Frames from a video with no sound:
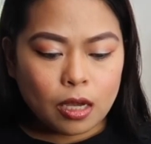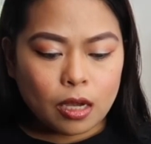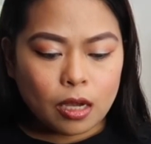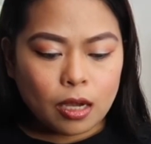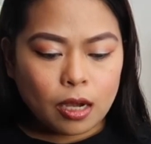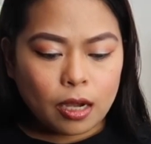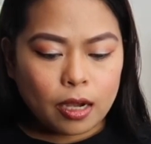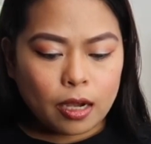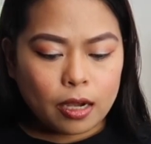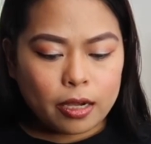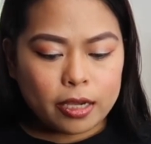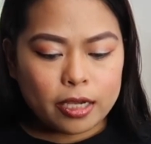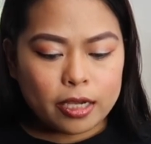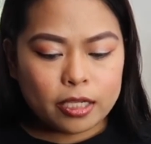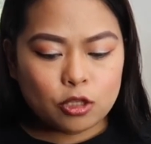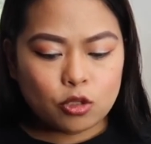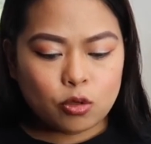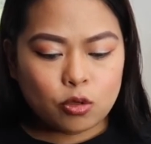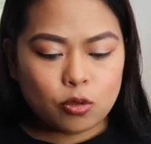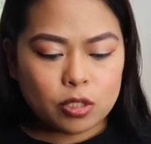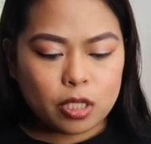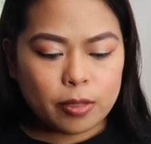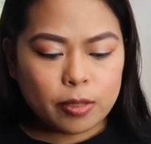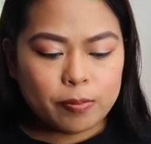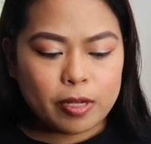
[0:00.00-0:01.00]
Uh, ito,
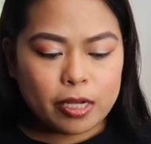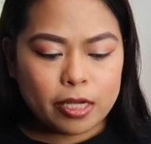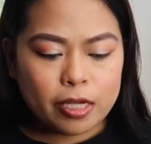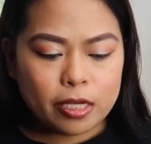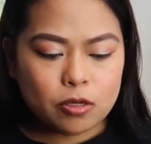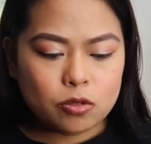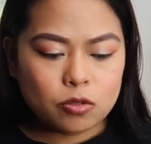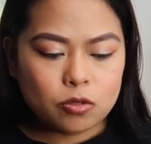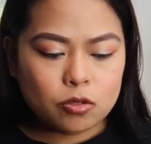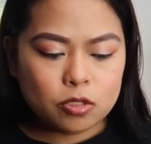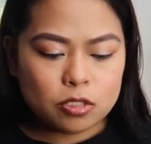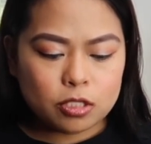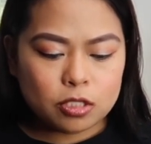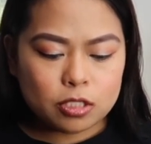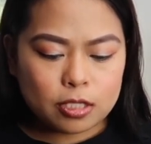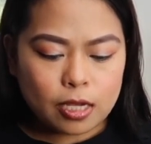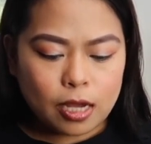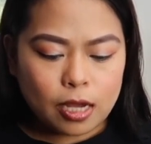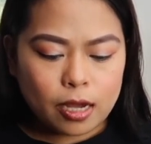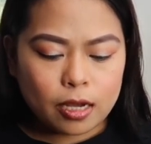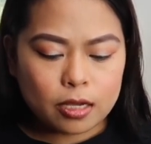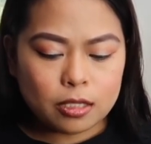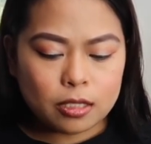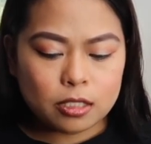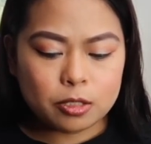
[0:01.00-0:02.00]
nabili ko
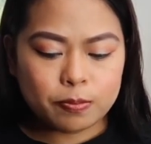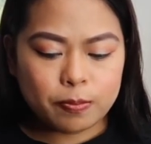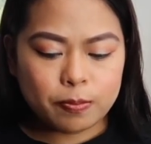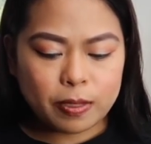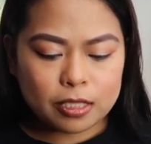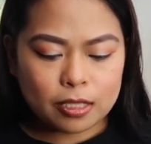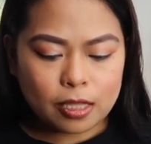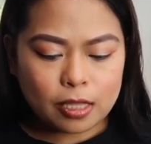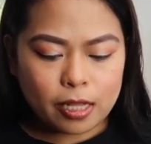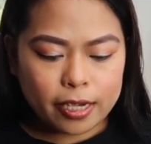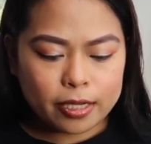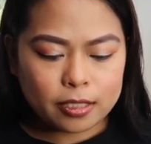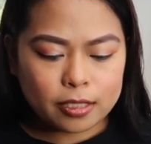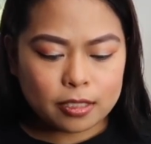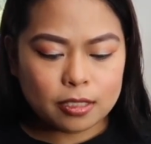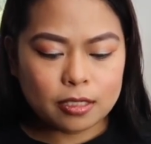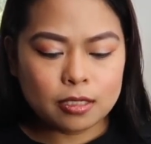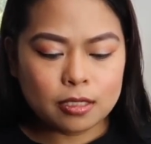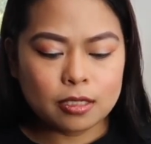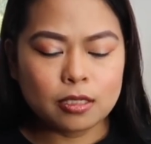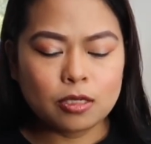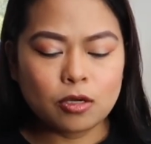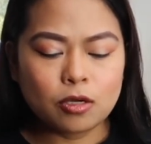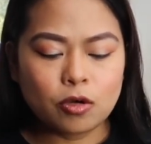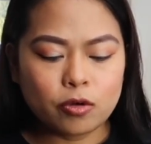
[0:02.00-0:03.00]
sa Spotlight.
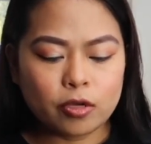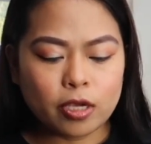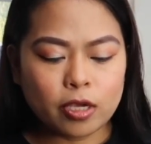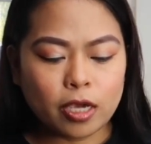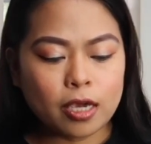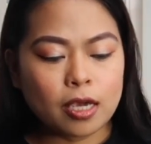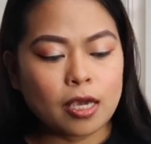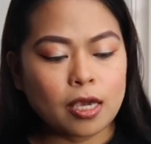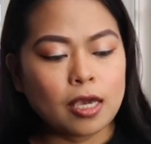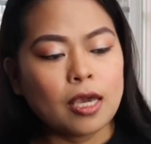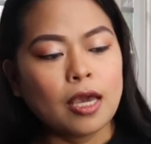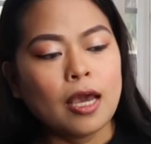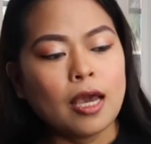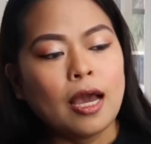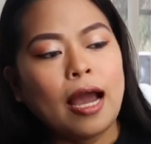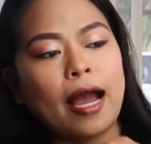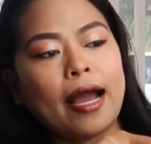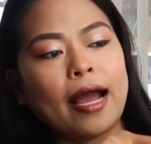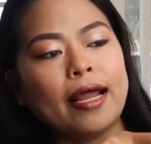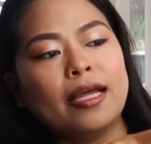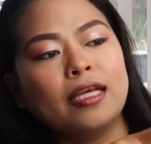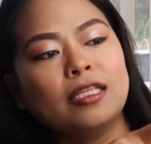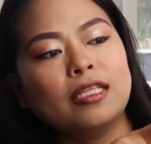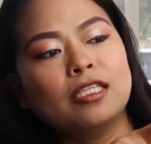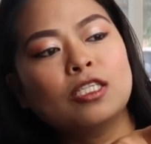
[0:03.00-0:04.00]
Okay.
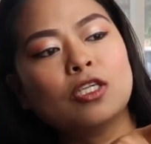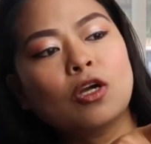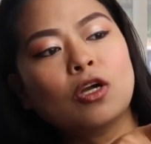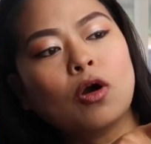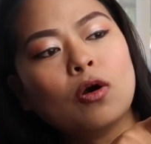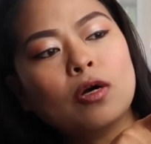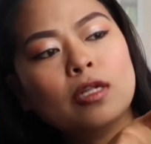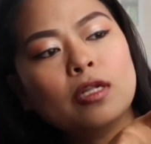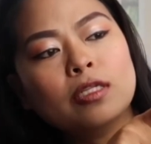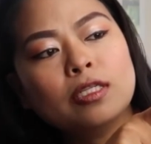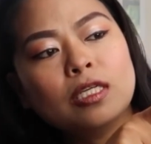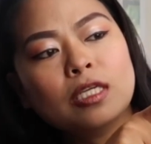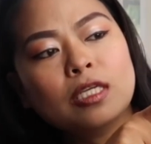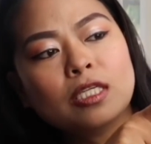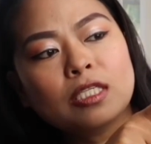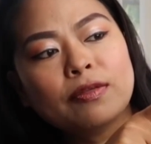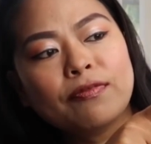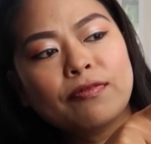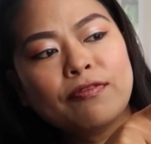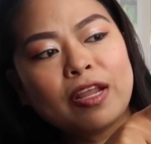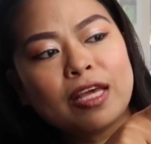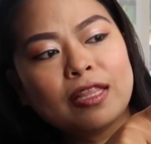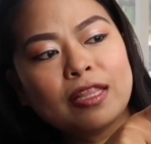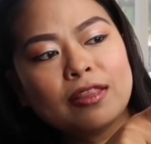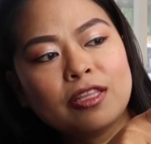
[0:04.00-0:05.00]
And it's called
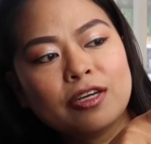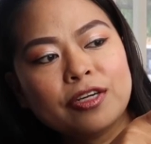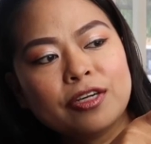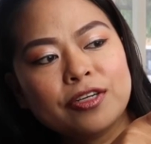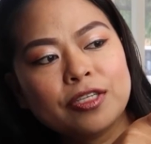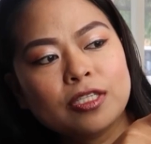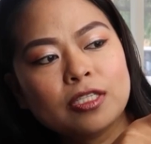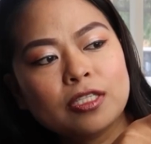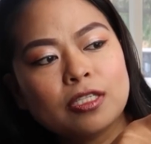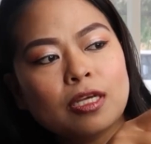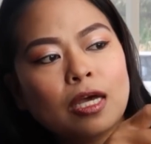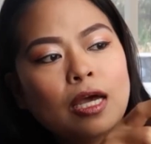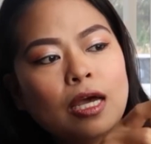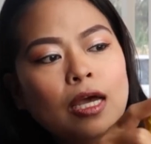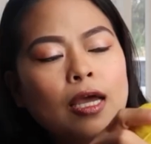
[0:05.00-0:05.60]
Flinders.